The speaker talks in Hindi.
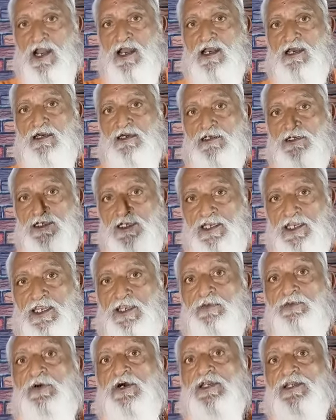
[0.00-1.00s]

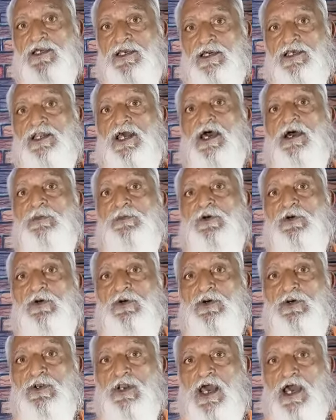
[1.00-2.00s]
लीवर खराब हो
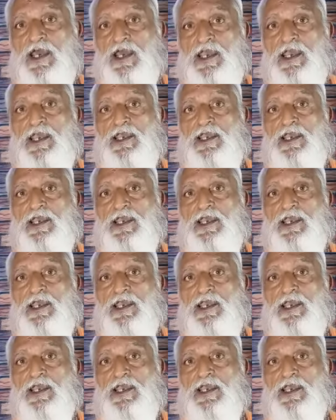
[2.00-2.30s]
रहा है